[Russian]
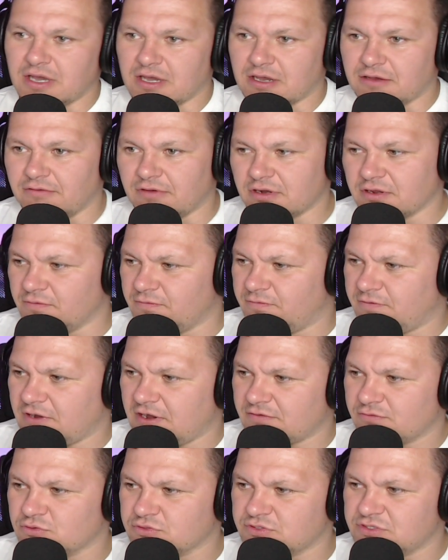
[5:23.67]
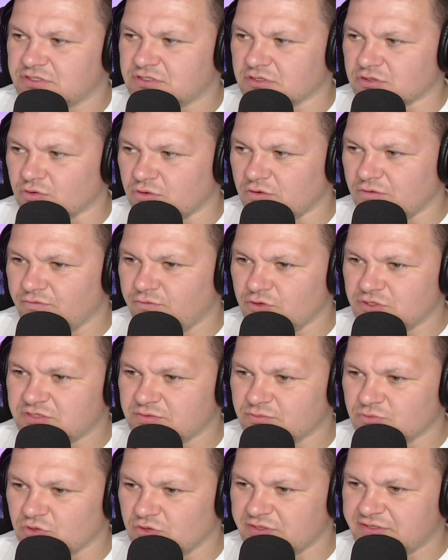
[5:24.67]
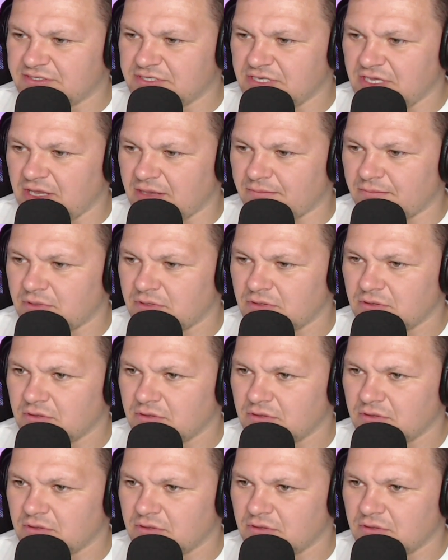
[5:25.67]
говорил в августе 0807.